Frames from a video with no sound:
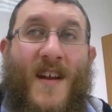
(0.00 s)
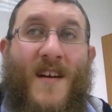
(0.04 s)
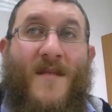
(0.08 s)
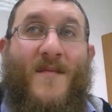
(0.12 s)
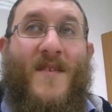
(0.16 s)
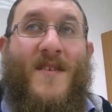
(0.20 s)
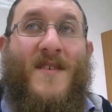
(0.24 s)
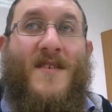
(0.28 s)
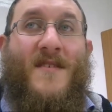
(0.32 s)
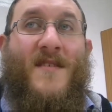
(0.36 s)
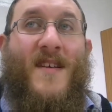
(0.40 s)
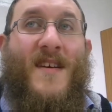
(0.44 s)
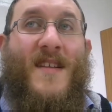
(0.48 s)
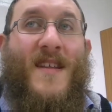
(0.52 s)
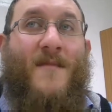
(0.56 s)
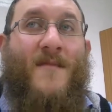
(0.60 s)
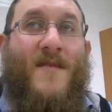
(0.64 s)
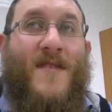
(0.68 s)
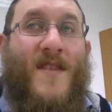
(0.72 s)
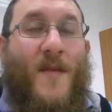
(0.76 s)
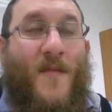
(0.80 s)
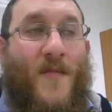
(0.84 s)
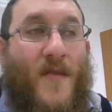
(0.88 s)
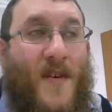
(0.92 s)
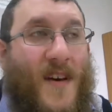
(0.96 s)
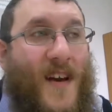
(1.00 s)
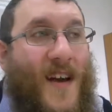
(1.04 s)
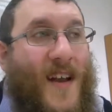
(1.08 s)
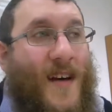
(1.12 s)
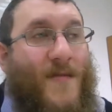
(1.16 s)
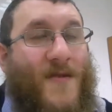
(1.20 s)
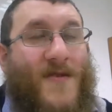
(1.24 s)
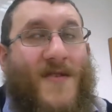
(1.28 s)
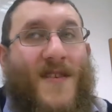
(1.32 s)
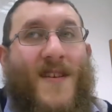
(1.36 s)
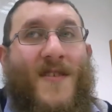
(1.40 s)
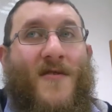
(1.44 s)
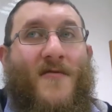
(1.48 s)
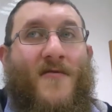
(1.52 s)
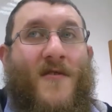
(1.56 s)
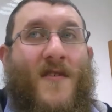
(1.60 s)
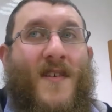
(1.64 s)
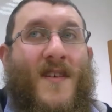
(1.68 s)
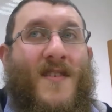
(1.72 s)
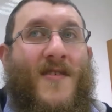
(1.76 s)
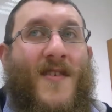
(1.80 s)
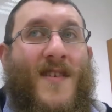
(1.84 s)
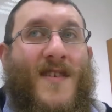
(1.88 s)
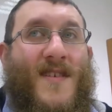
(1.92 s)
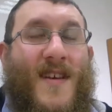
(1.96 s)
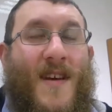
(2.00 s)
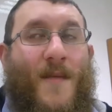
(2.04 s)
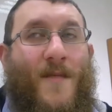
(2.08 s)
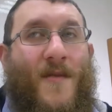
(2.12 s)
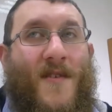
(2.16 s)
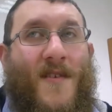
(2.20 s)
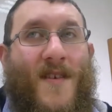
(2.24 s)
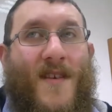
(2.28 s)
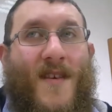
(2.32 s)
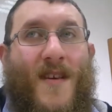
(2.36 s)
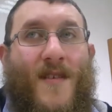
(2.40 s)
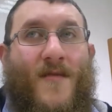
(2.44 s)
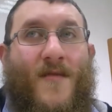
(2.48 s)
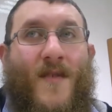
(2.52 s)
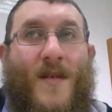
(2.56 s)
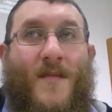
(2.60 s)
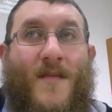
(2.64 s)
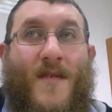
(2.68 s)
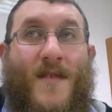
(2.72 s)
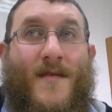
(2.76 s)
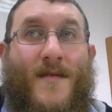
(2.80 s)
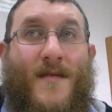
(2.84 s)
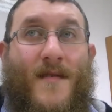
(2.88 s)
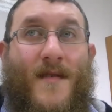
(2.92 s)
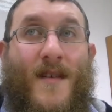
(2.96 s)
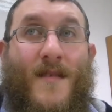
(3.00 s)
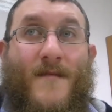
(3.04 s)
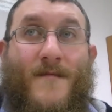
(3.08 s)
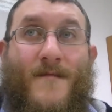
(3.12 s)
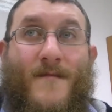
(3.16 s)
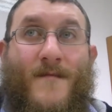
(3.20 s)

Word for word: a la persona y también después de que la persona estudió, la Torah sigue protegiendo a la persona.